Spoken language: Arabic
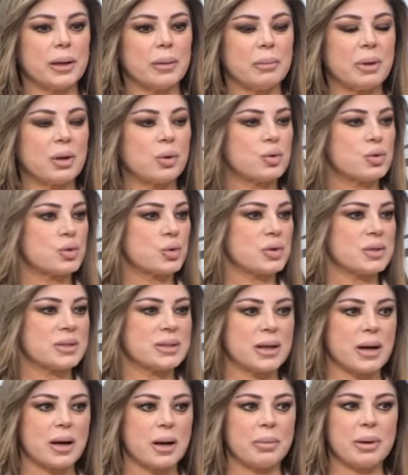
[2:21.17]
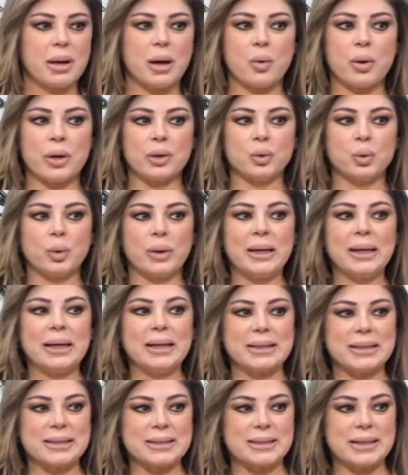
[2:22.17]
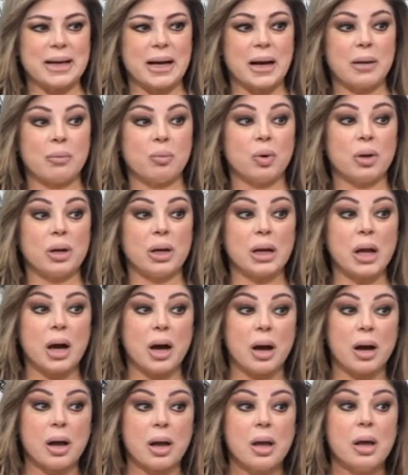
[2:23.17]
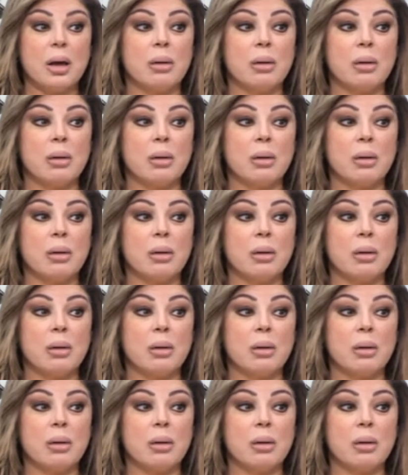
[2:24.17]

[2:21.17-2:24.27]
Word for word: منه سوسيابل او عنده قله استيعاب ولا لا